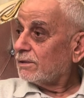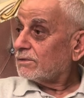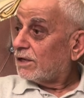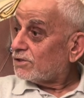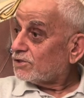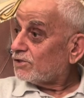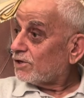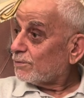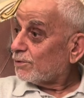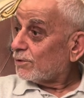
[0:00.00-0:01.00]
Gene zikir
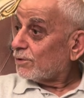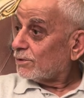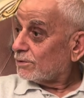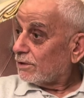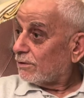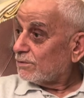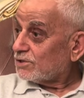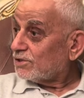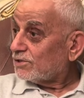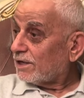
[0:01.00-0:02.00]
yapıyor. Devamlı
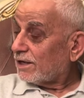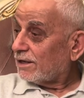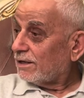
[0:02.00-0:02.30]
zikirde.